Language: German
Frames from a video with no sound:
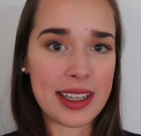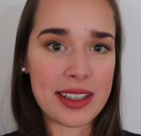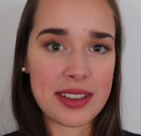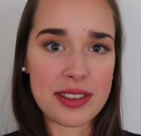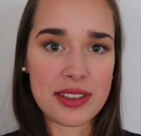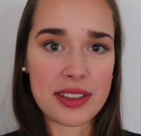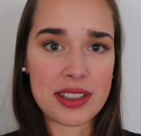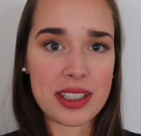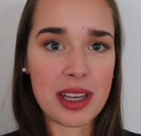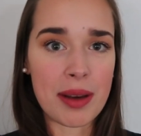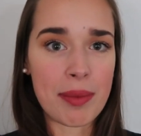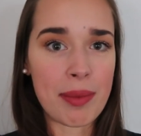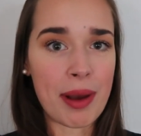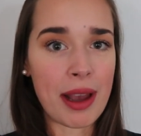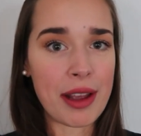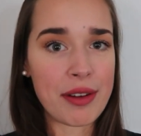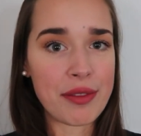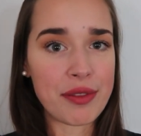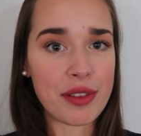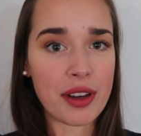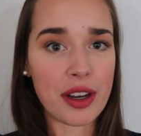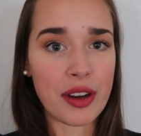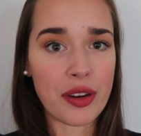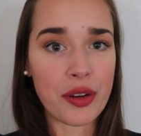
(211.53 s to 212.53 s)
also ich habe
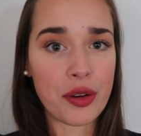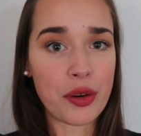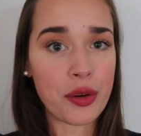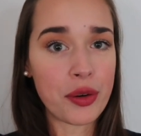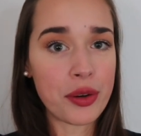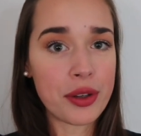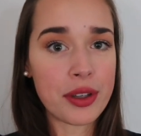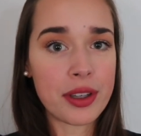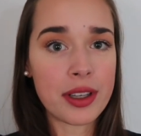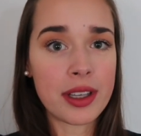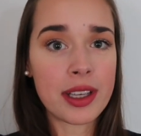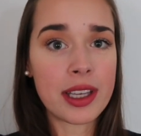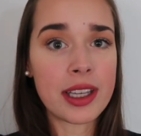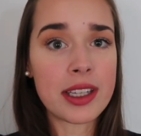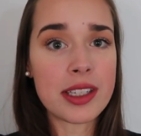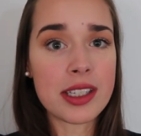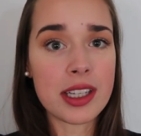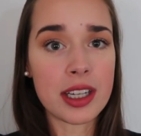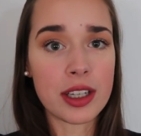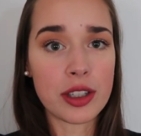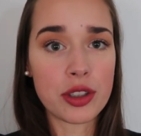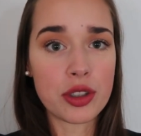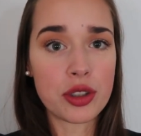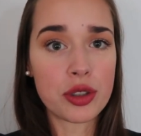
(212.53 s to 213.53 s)
einfach Rücken,
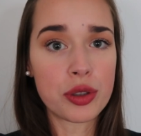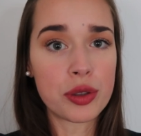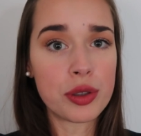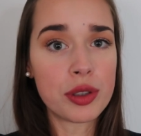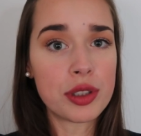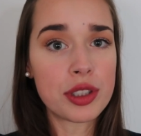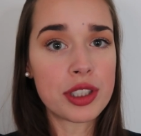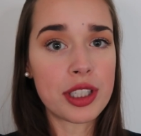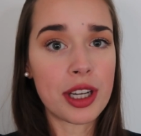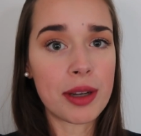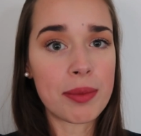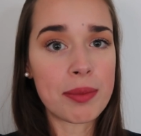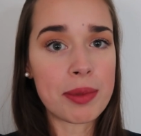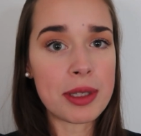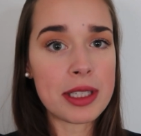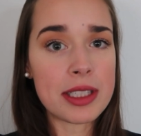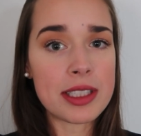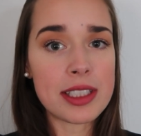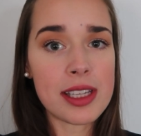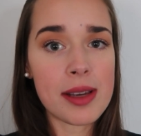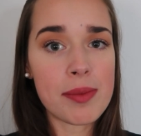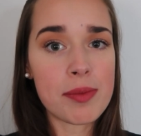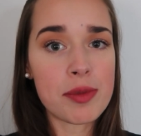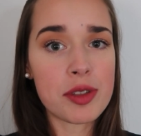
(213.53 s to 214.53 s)
hintere Schulter,
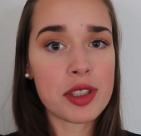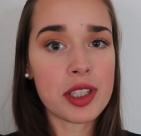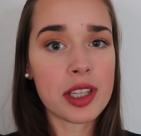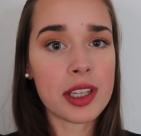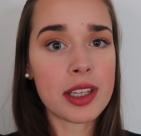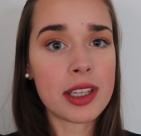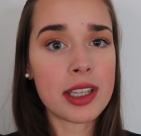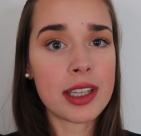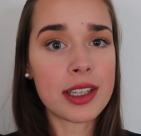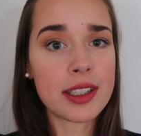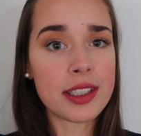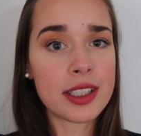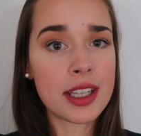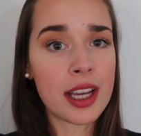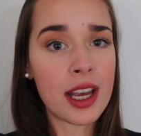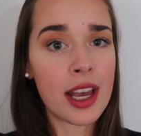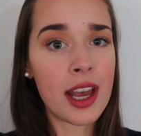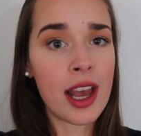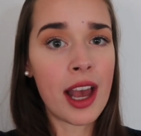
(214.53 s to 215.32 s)
Bizeps trainiert,